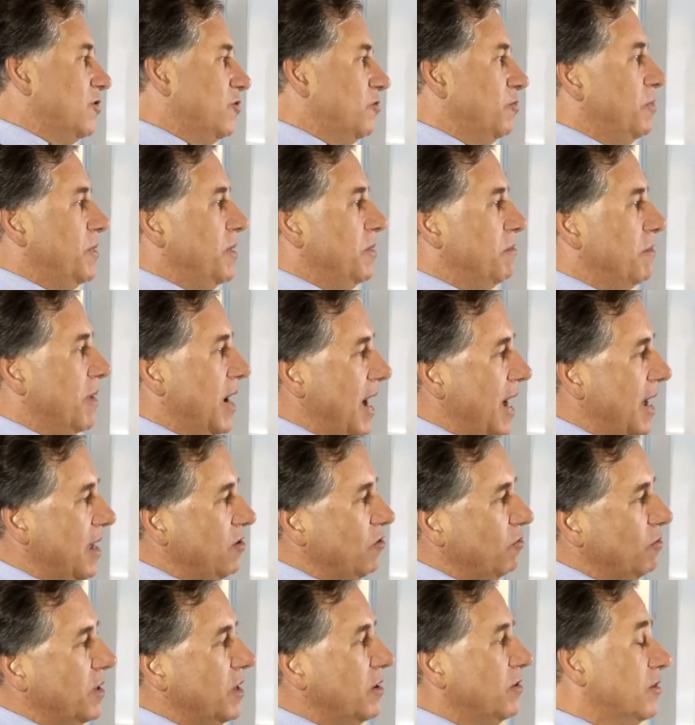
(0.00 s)

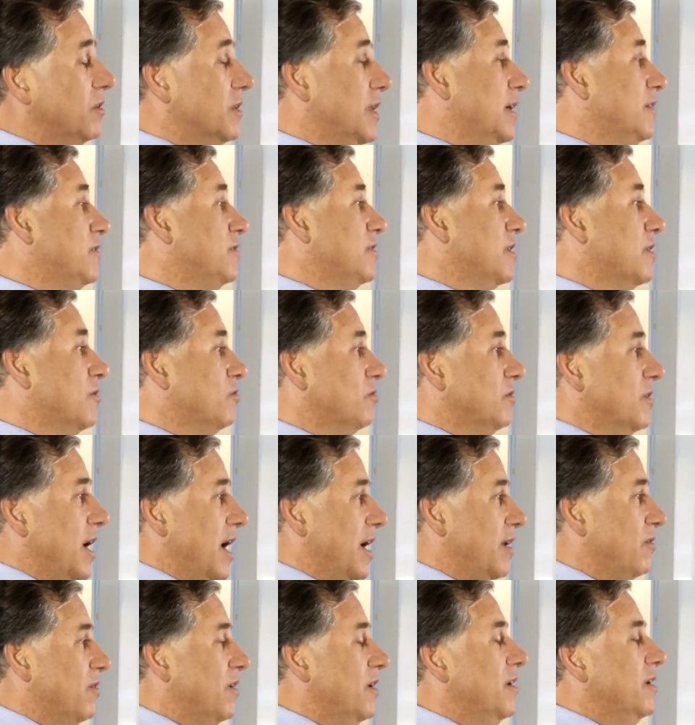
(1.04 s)
primário, banco de dados
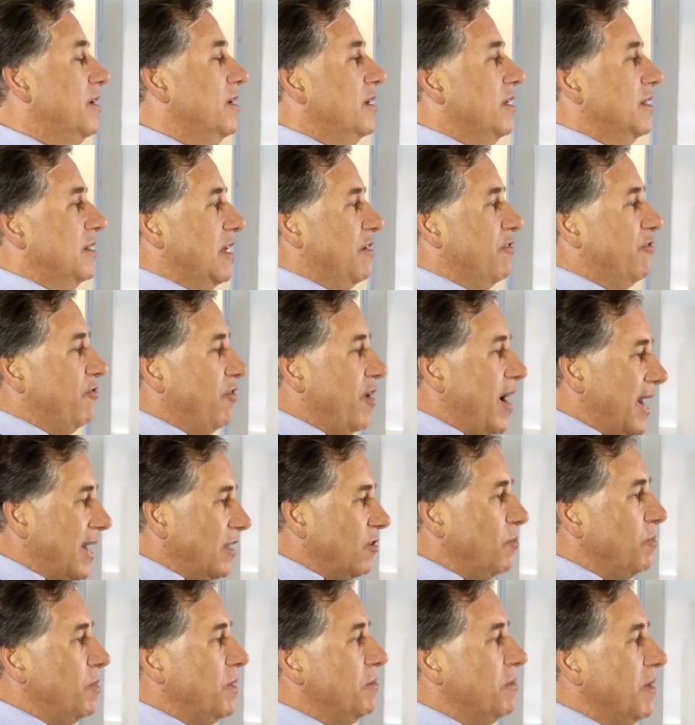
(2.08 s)
secundário. Na falha
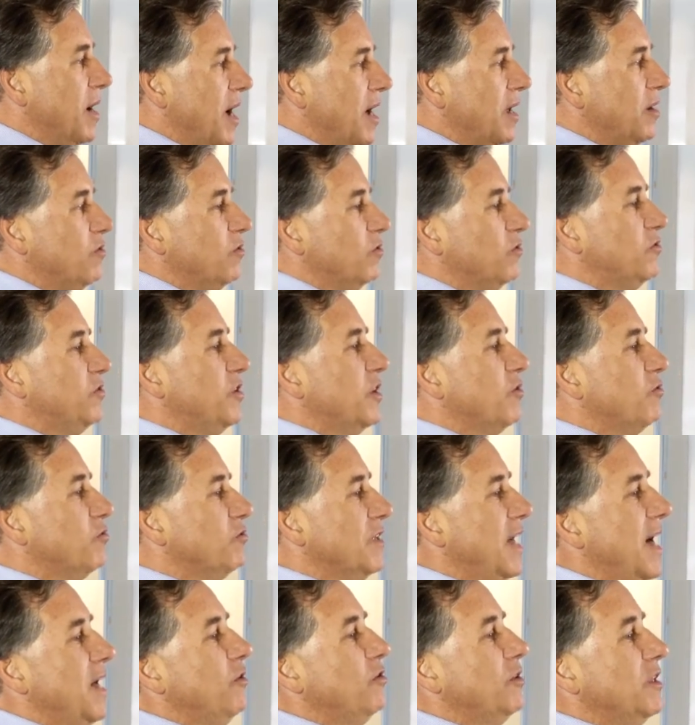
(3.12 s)
do primário, o
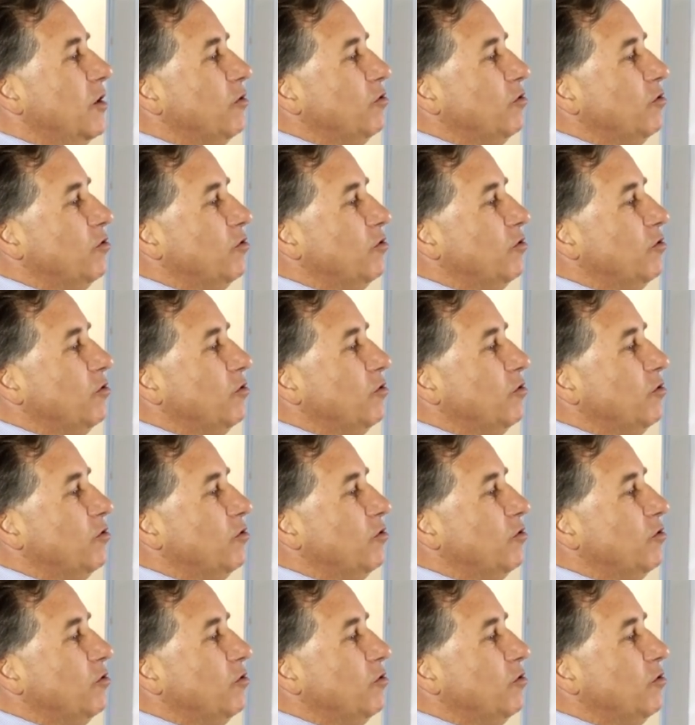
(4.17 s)
secundário está o